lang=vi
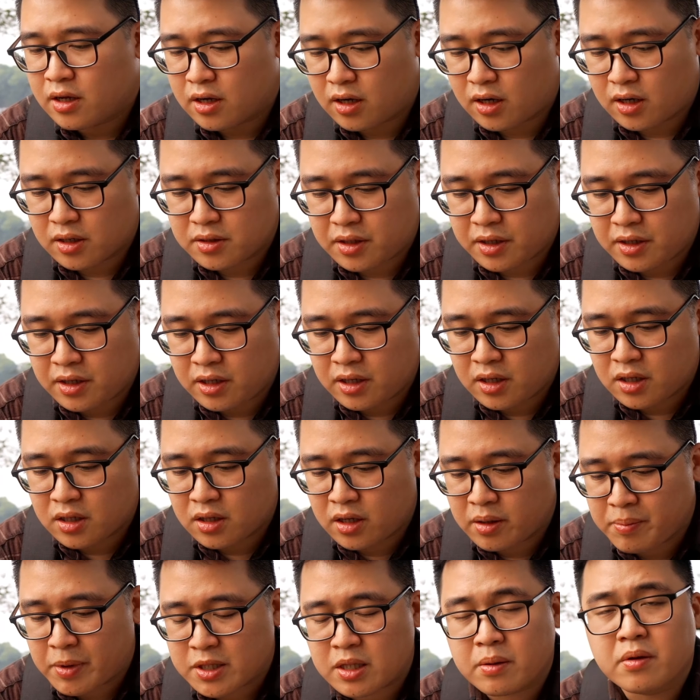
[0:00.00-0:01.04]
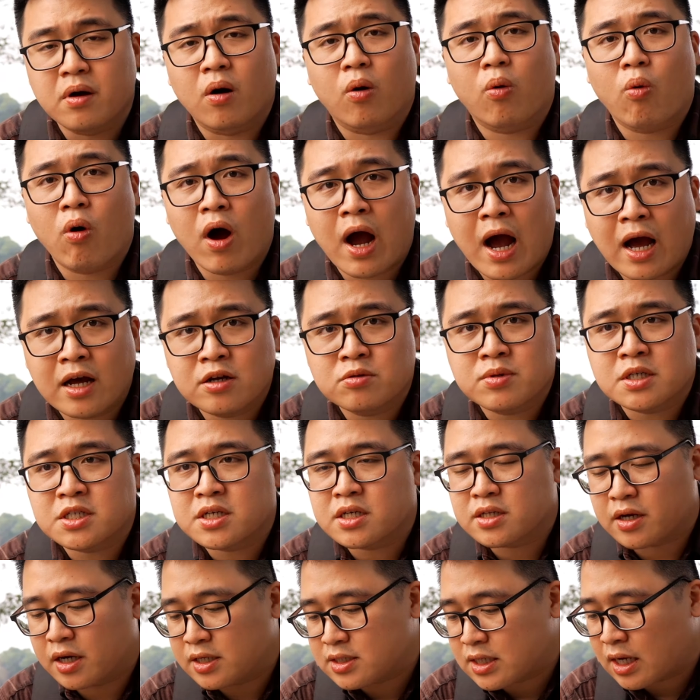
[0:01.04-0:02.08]
Ờ, thì khi mà tìm hiểu qua chúng ta
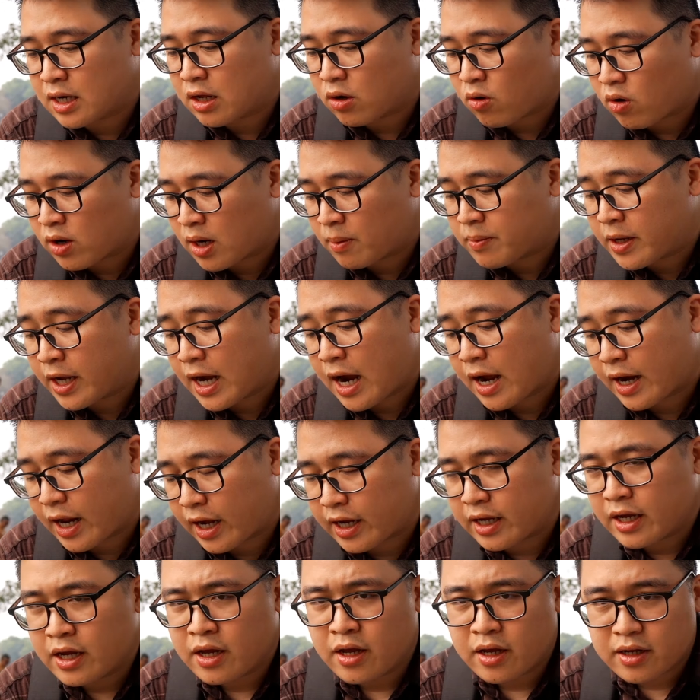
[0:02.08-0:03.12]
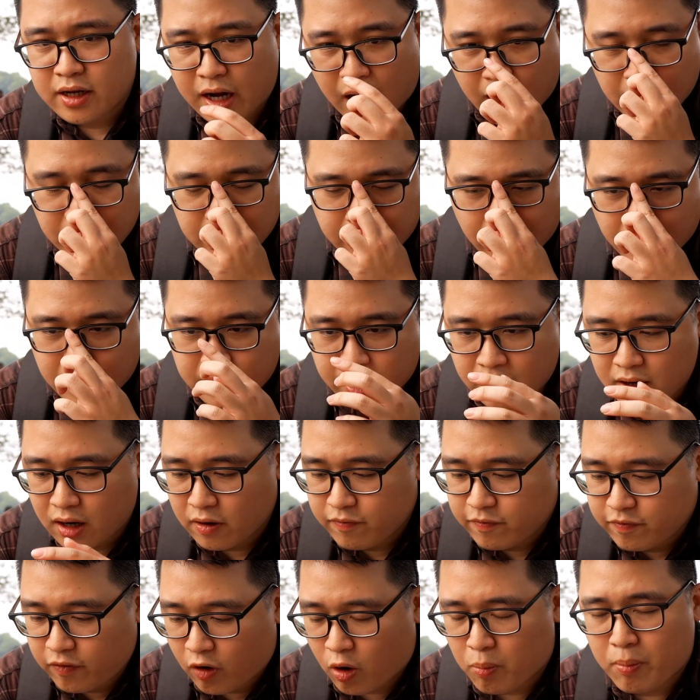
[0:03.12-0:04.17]
sẽ thấy rằng là con 5D2 này cái cái cái lớp
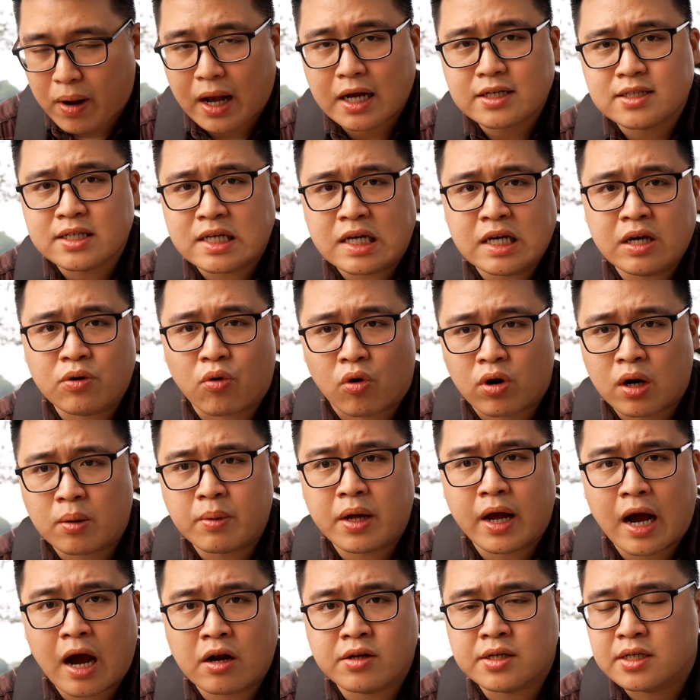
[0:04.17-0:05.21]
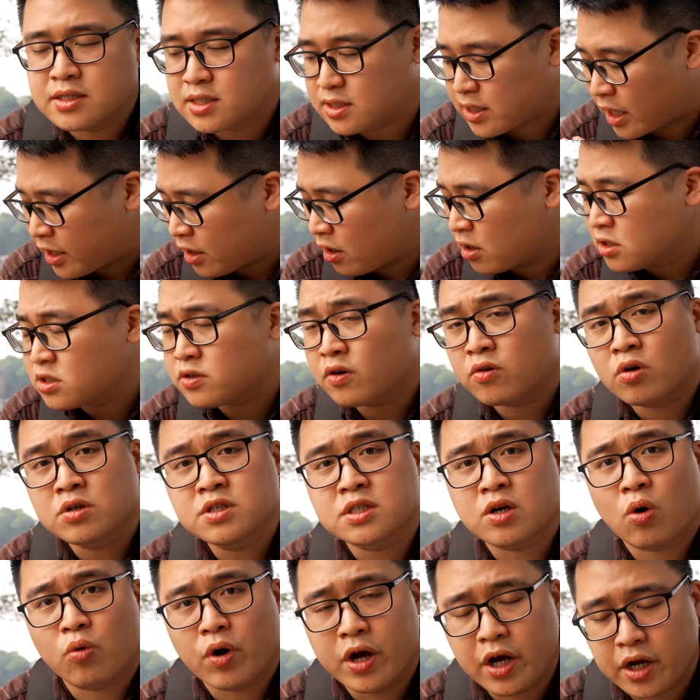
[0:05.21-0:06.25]
vỏ magie của 5D2 sẽ dày hơn so với con
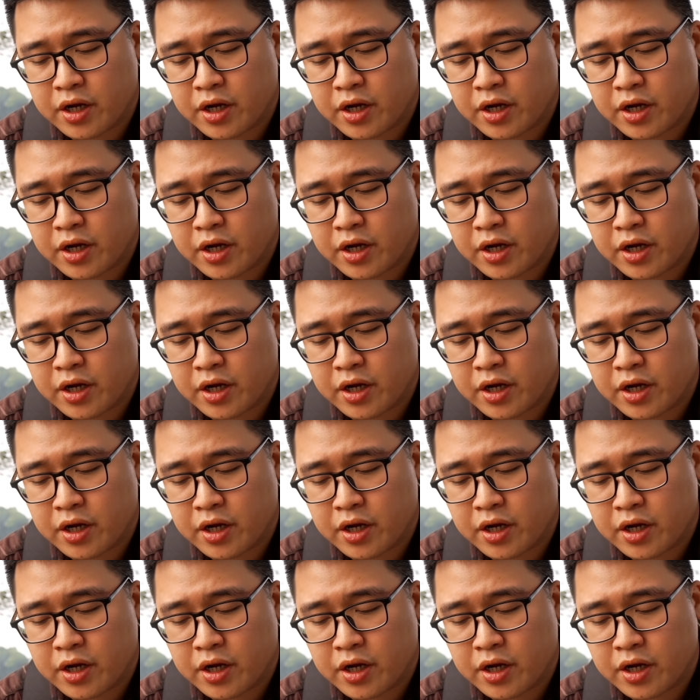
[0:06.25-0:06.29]
6D.